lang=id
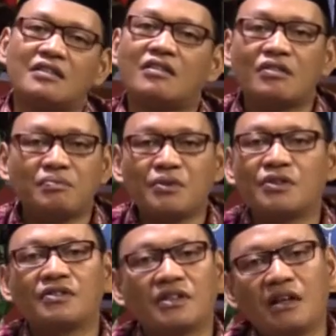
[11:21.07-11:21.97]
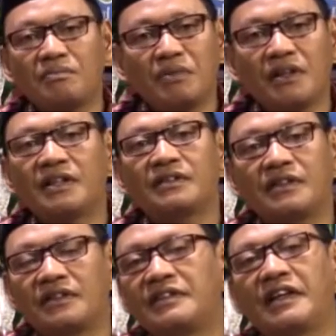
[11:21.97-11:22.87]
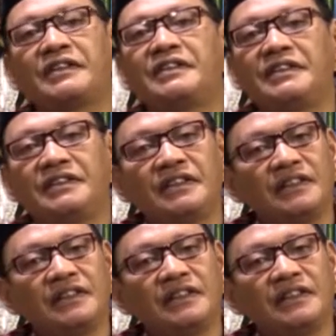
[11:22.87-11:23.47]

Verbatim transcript: keropos apa yang terjadi,